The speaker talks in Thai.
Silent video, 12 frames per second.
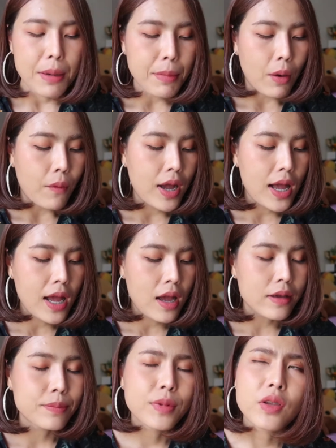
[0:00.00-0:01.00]
เป็นแบบว่า
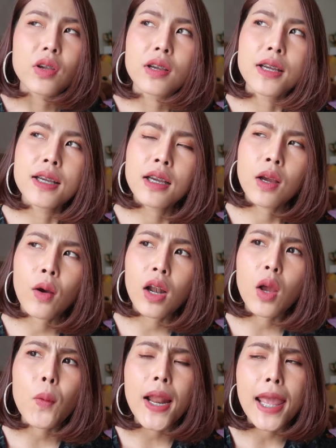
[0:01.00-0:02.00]
เขา
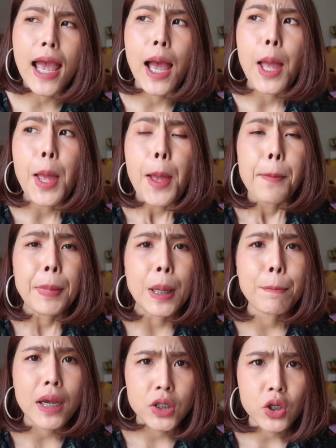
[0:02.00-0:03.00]
เรียกว่าอะไรอะ่ะเป็น
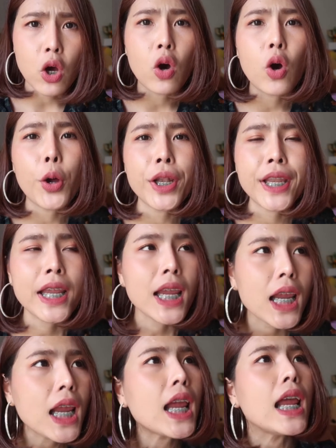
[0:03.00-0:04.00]
บัชออน
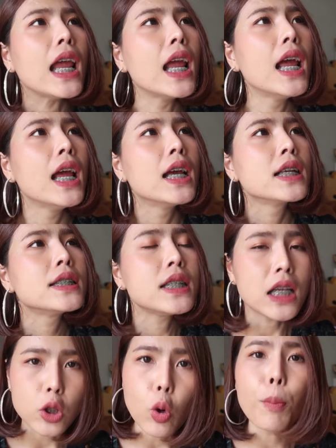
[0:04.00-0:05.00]
ที่
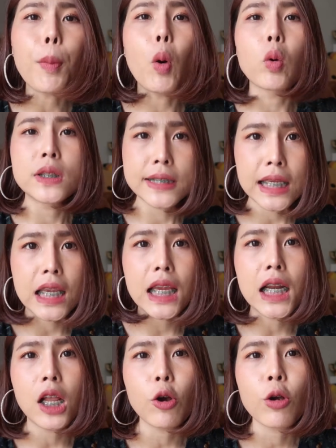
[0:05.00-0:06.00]
สีตรงปกจริง
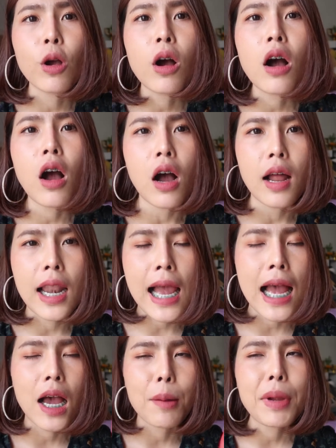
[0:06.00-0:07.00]
แล้วก็รา
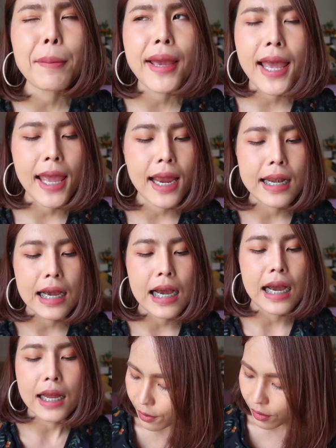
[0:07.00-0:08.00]
คาไม่แพงนะ
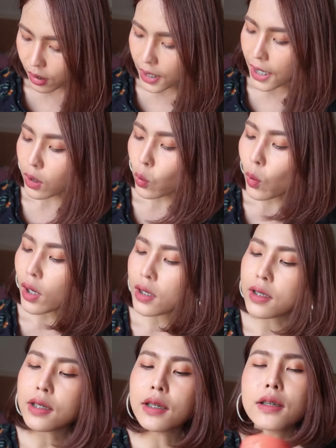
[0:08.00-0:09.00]
คะ แล้วก็อีกตัว
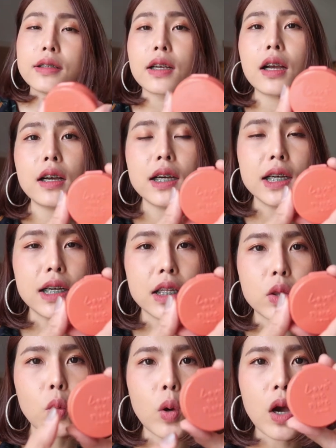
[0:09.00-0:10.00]
หนึ่งก็คือ
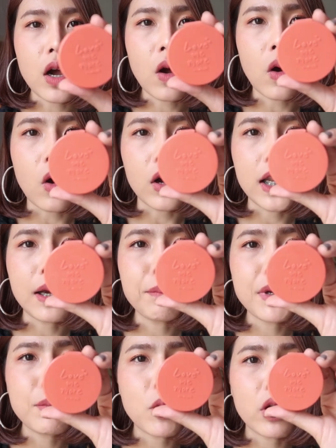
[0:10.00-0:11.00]
ตัวของเลี้ยว
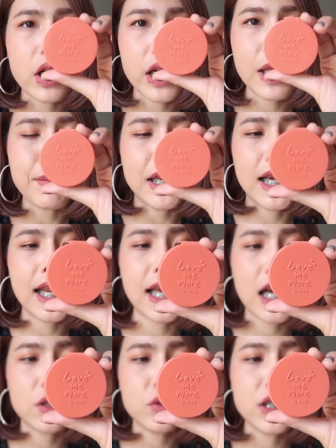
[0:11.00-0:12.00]
มีมอครีมเหมือนกัน
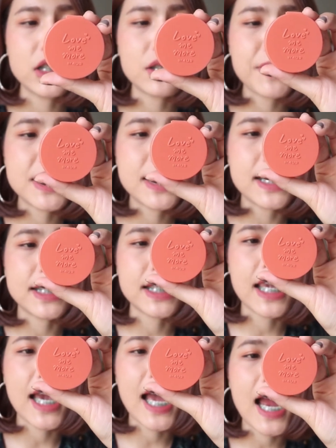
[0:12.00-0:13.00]
นะคะ ตัวนี้จะเป็นสี
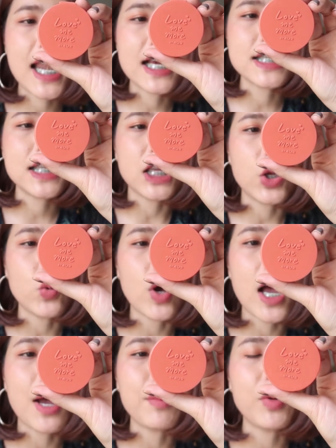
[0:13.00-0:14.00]
C5 นะสี
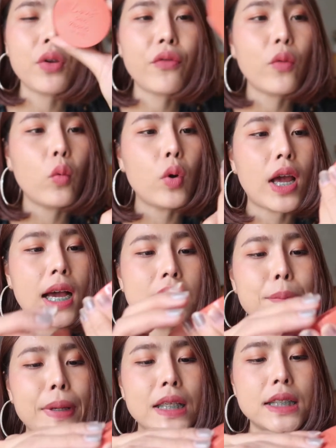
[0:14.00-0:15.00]
UR Beautiful นะคะ
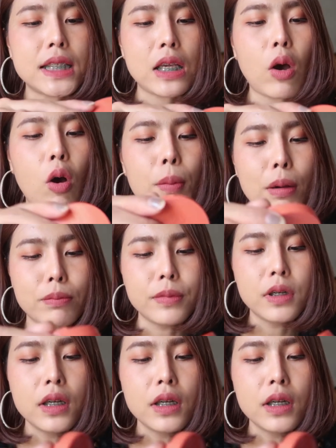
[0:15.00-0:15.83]
จะเป็นสีออกแบบ